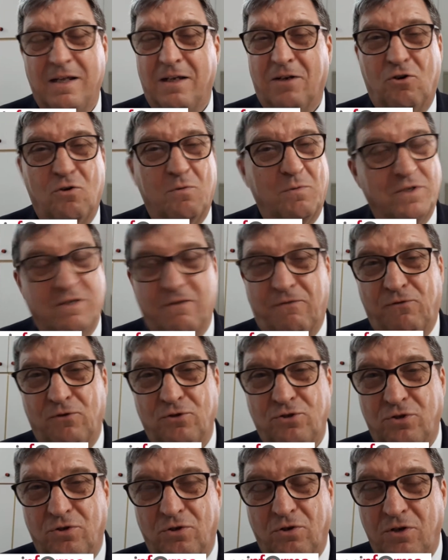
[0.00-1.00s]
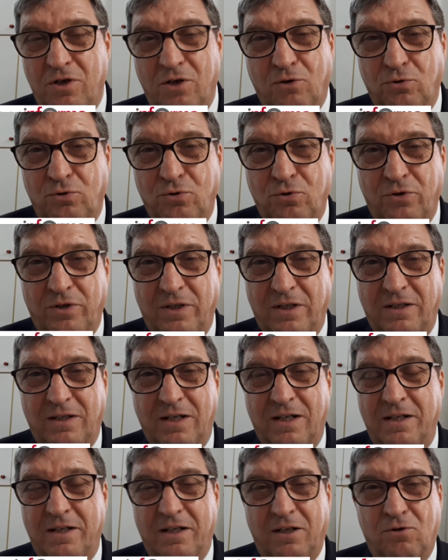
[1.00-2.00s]
come se fossero gli autori di
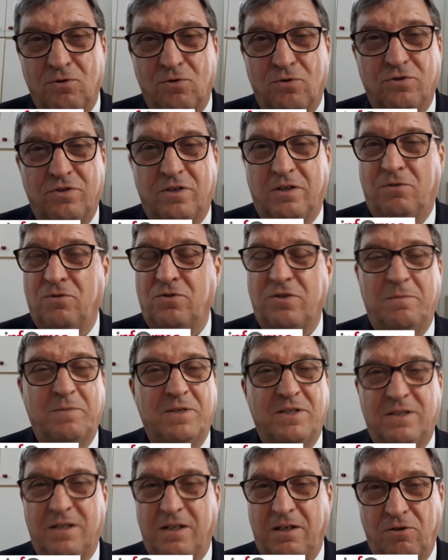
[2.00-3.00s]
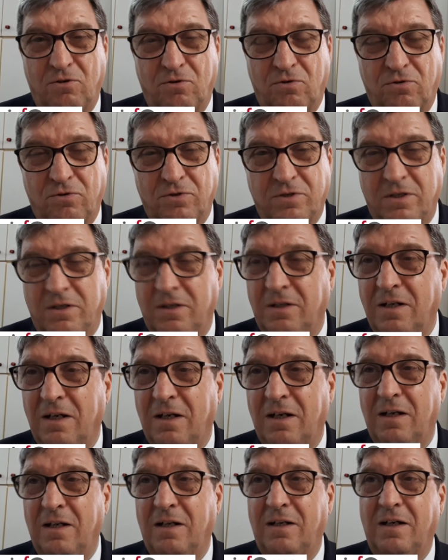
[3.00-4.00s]
tante cose, cose misteriose.
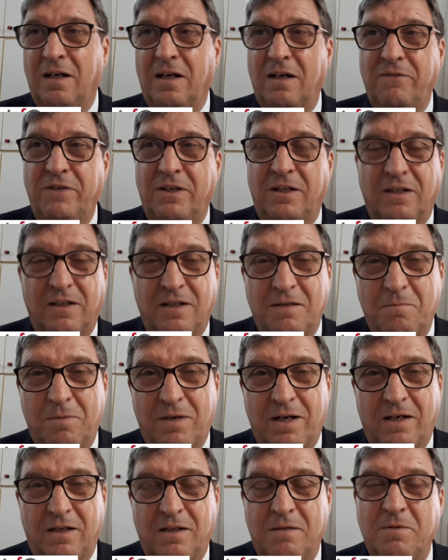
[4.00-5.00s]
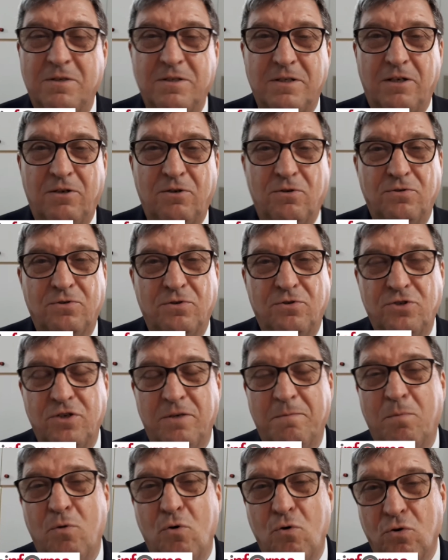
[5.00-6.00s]
Nella, nella vita dei templari di misterioso
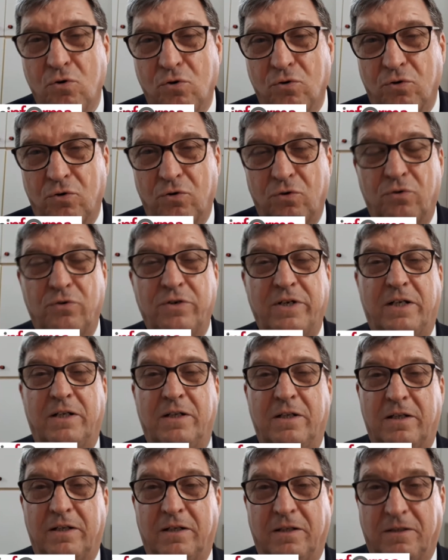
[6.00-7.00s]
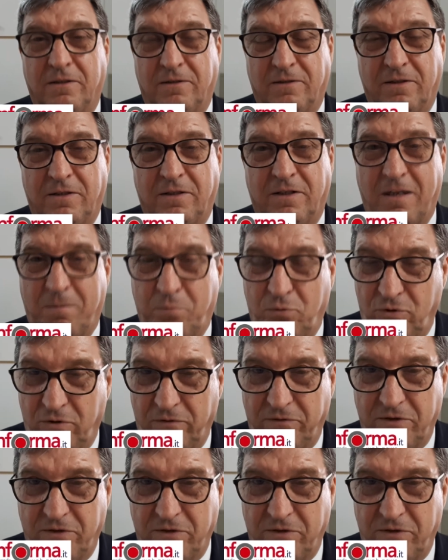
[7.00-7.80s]
c'è poco o niente dal punto di